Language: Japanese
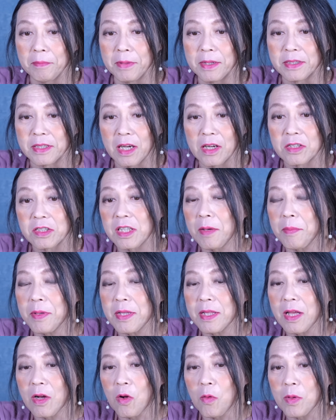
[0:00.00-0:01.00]
めちゃくちゃ
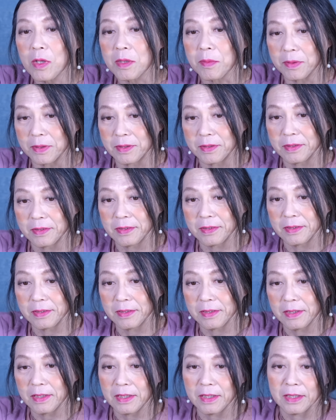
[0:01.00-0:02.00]
みんな困ってます。
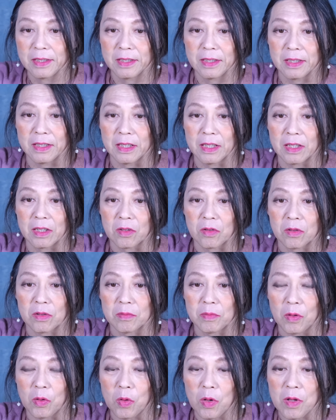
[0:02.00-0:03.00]

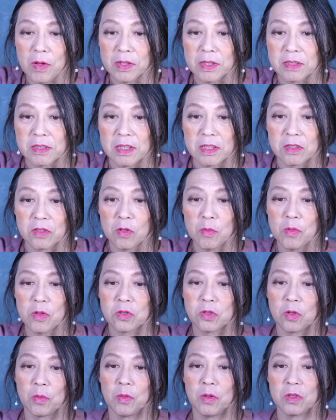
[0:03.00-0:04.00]
えー、これはですね、そ
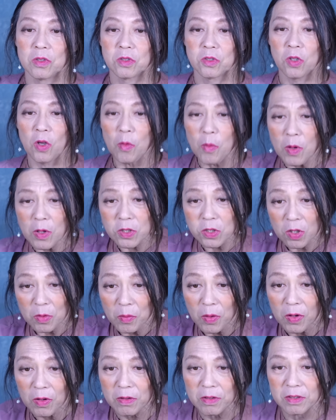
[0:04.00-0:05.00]
もそも、そもそ
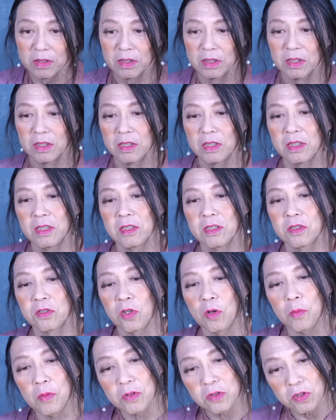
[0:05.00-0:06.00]
も、
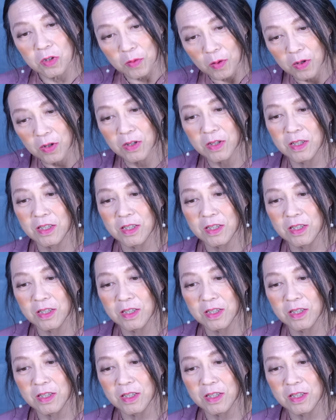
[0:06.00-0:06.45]
そもそも